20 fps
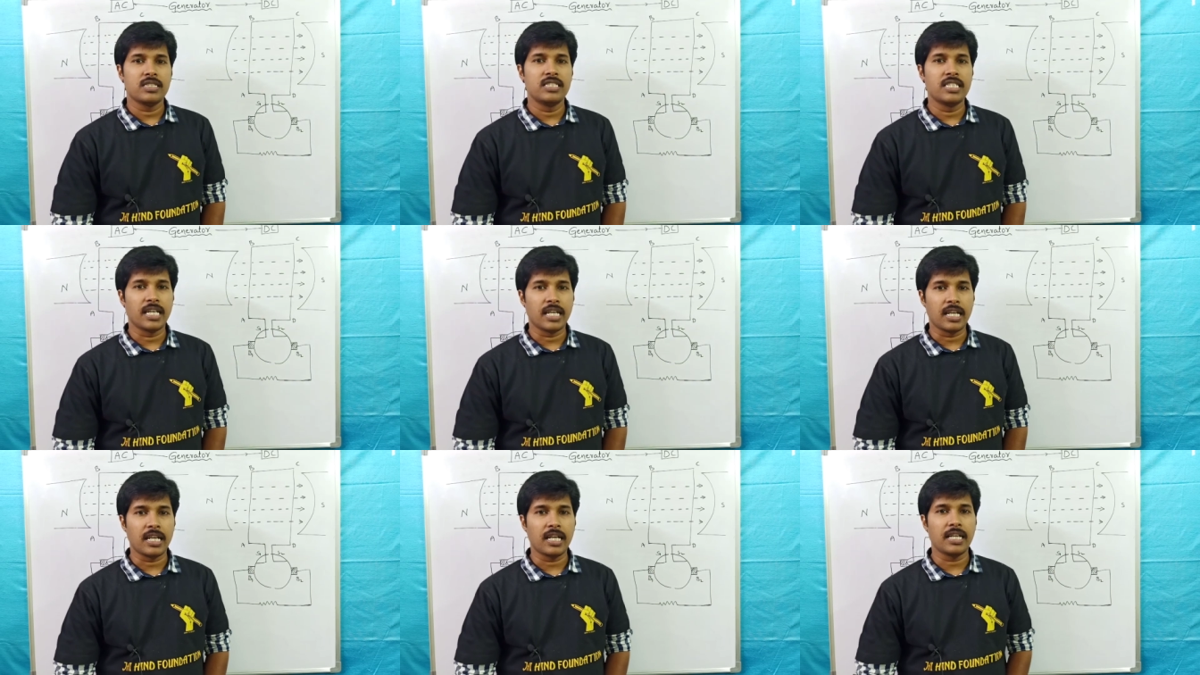
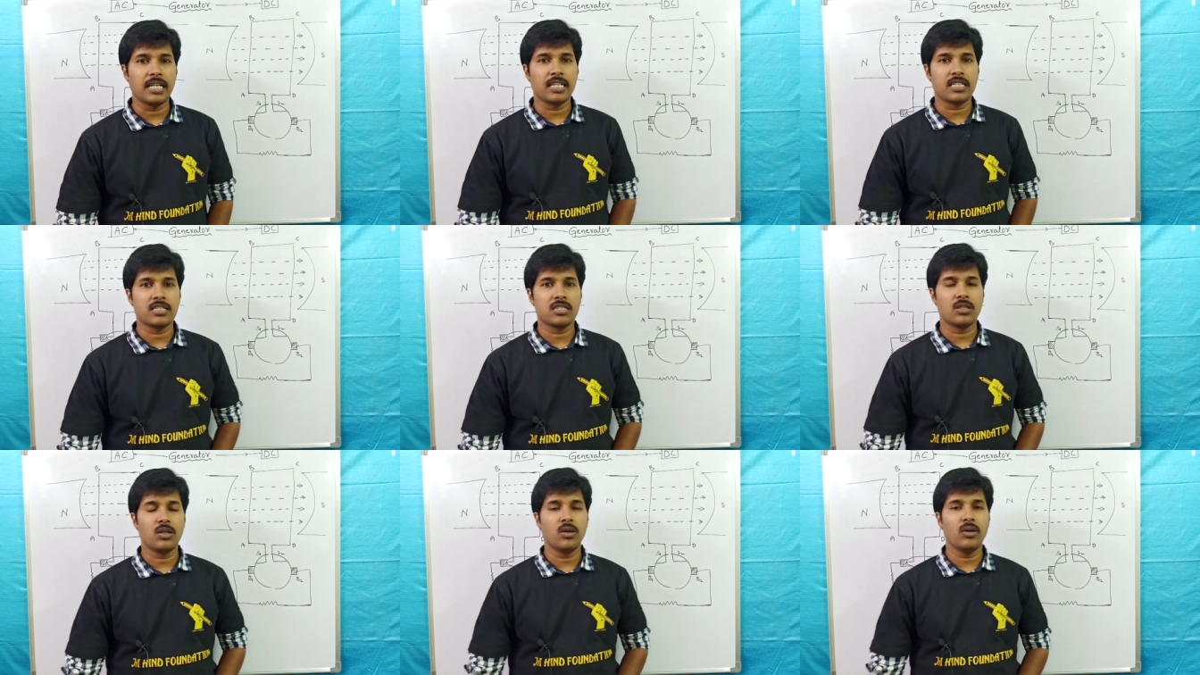
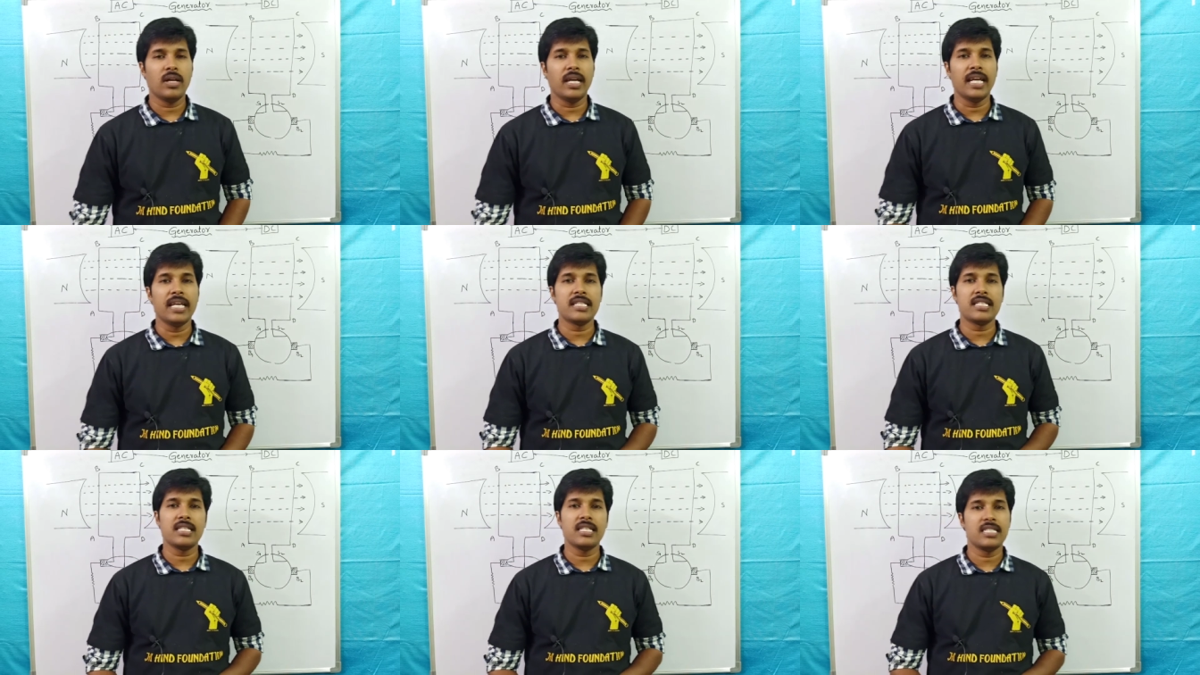జనరేటర్స్లో
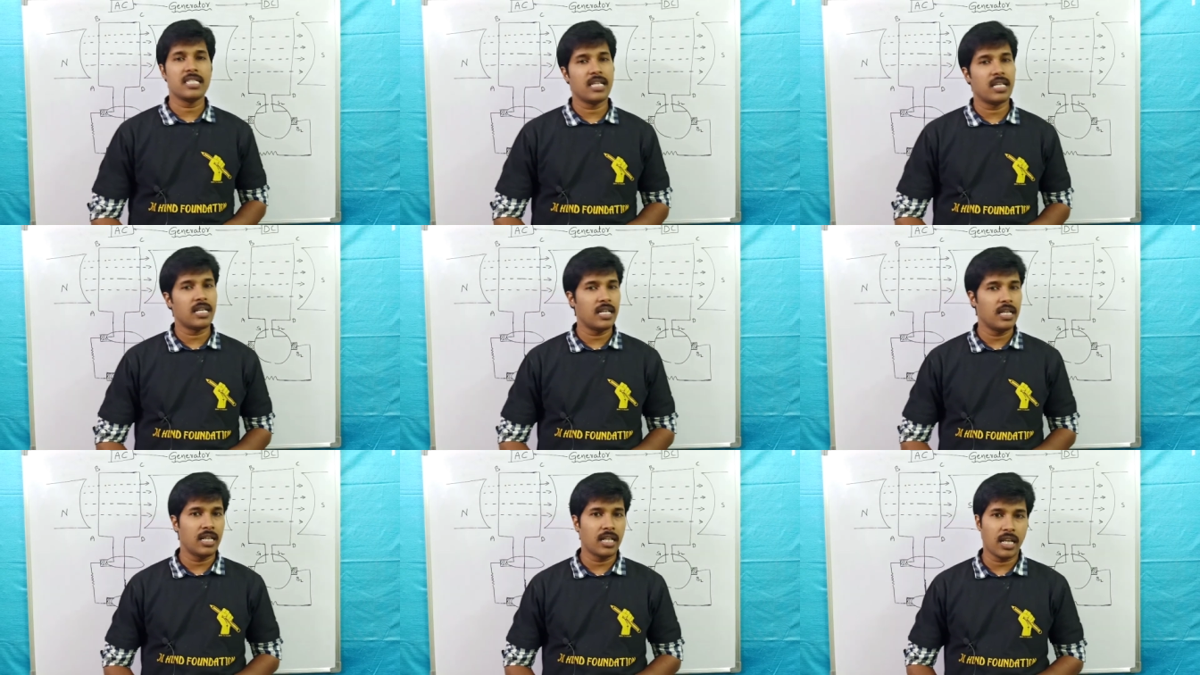ఏసీ
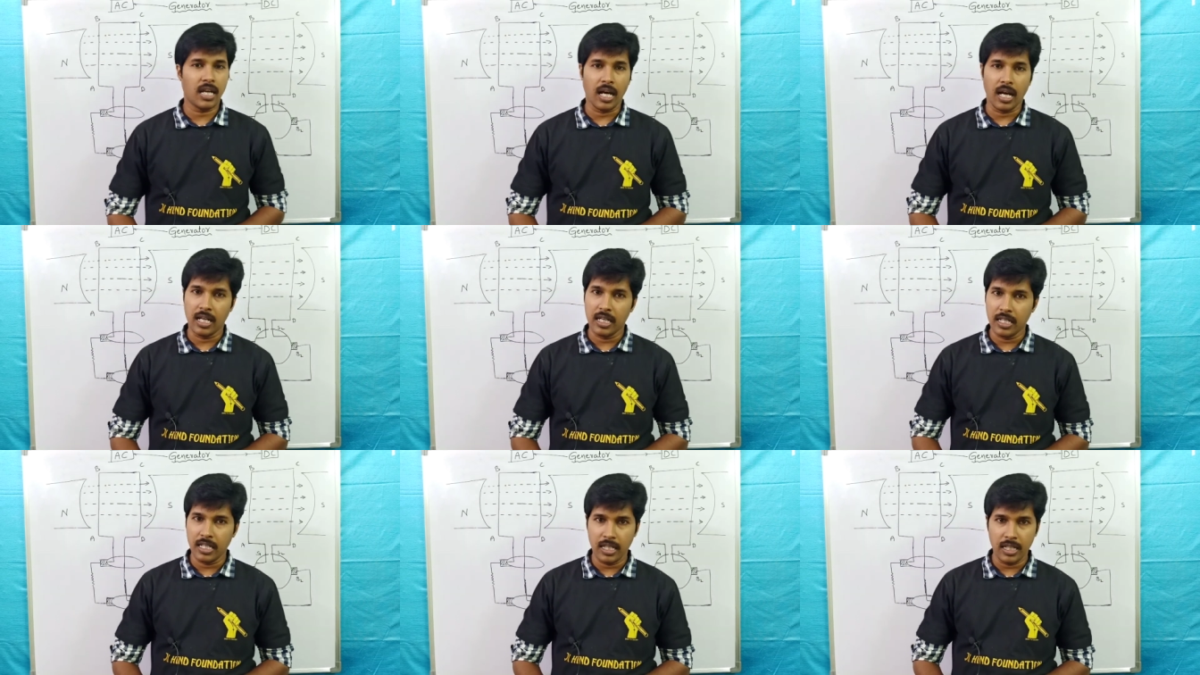జనరేటర్
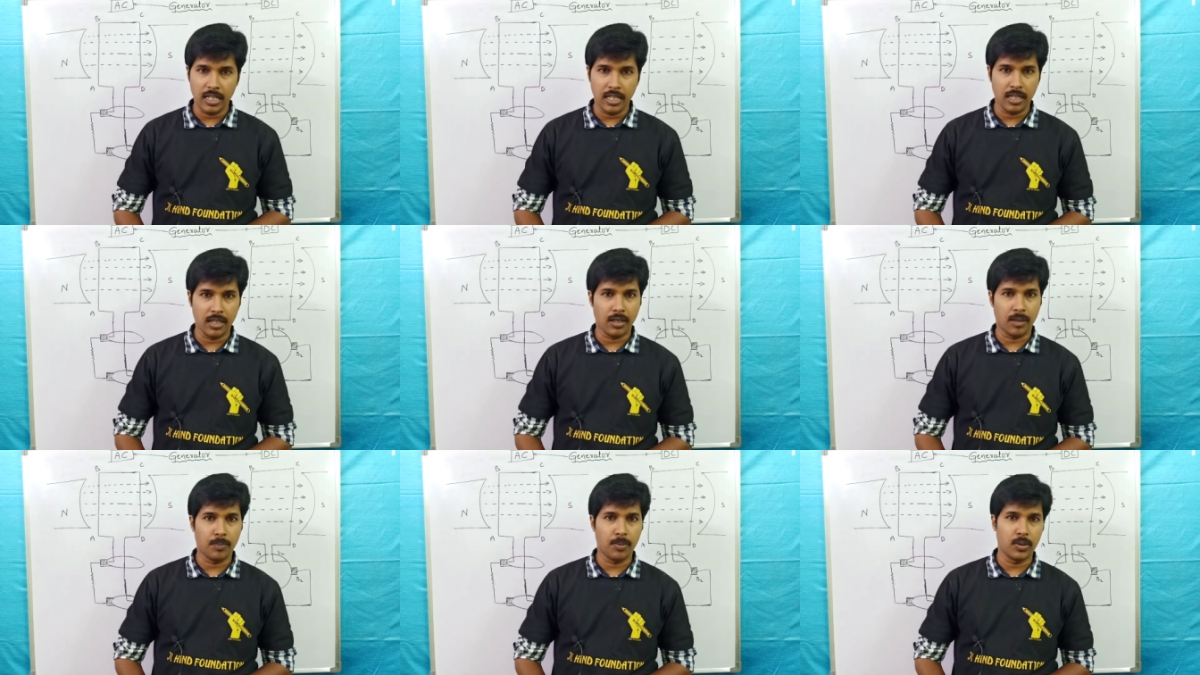ఆల్రెడీ
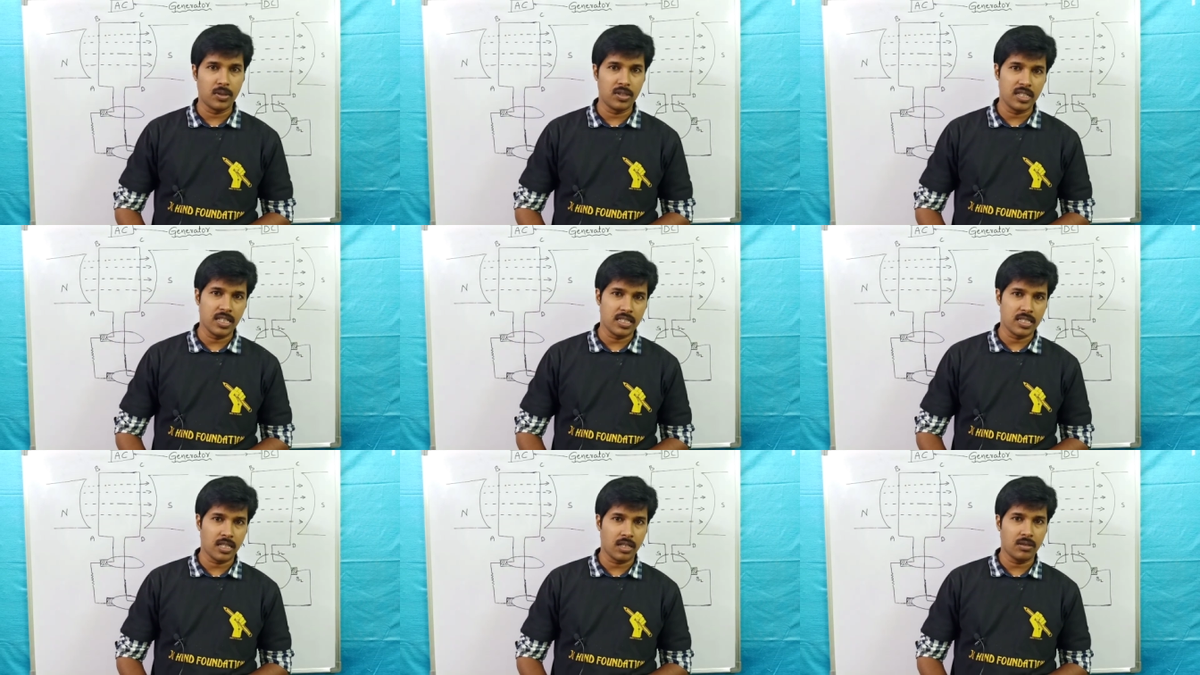నేను అప్లోడ్
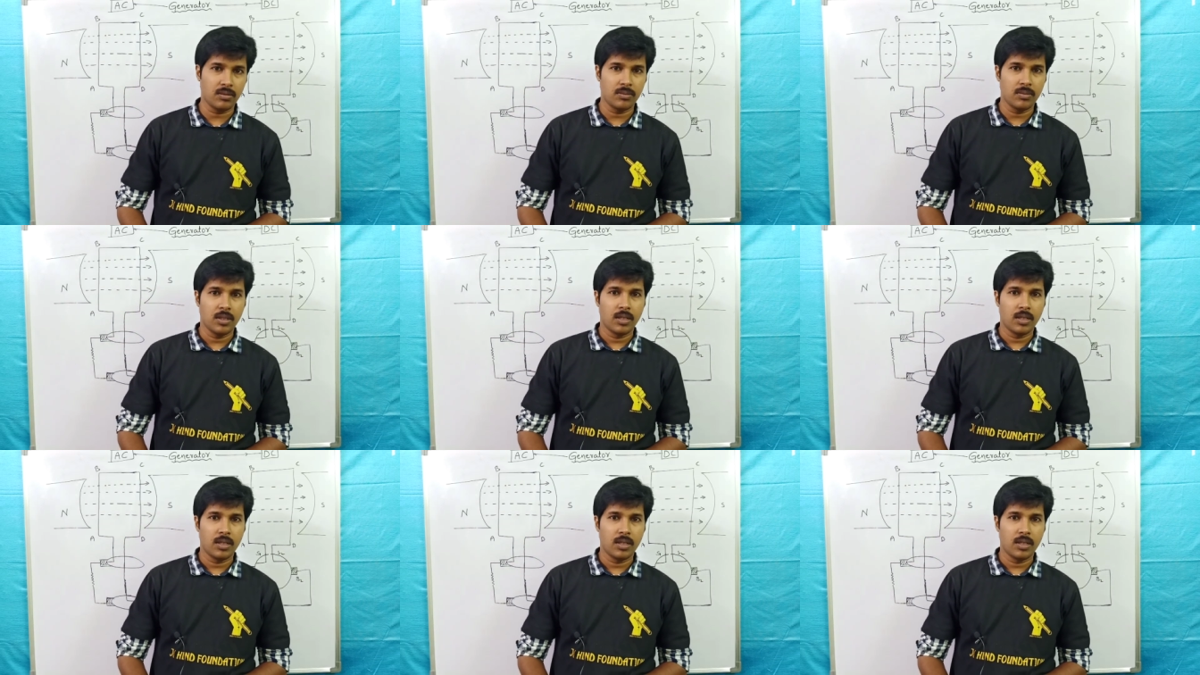చేశాను